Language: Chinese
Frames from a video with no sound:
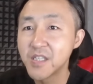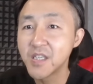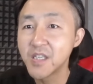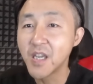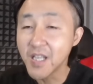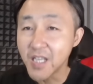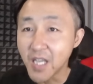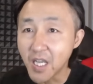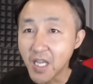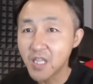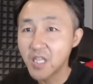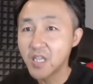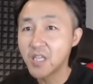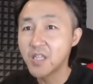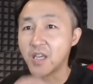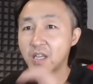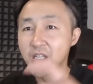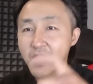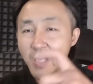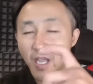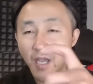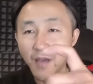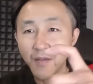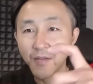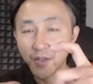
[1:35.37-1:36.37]
加沙地带
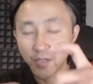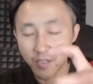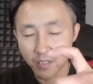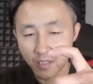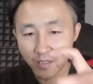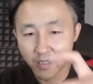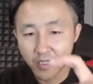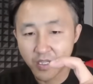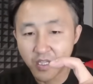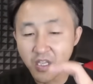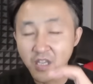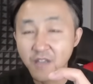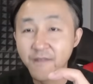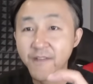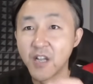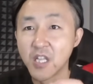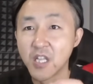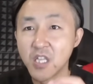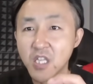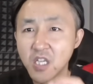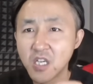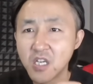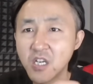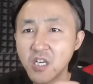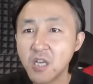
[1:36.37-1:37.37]
它的地
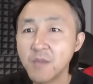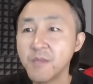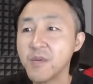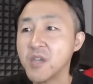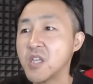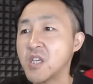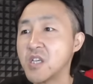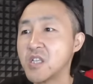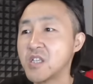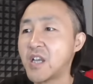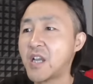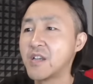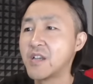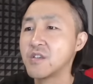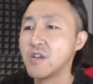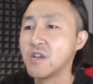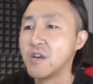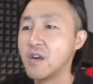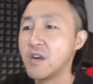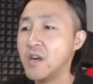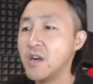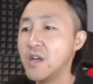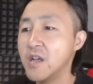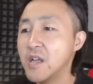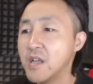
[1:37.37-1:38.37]
方特别的狭
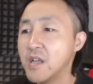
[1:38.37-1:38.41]
小，